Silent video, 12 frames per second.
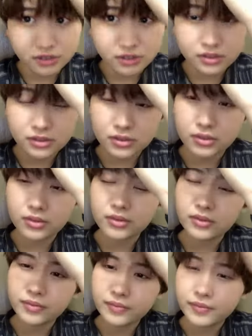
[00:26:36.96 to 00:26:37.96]
そう
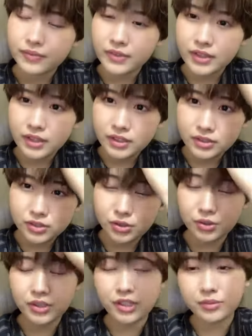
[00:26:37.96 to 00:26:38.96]

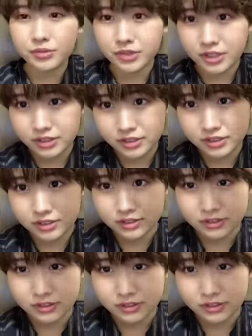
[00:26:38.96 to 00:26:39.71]
ちょい眠です。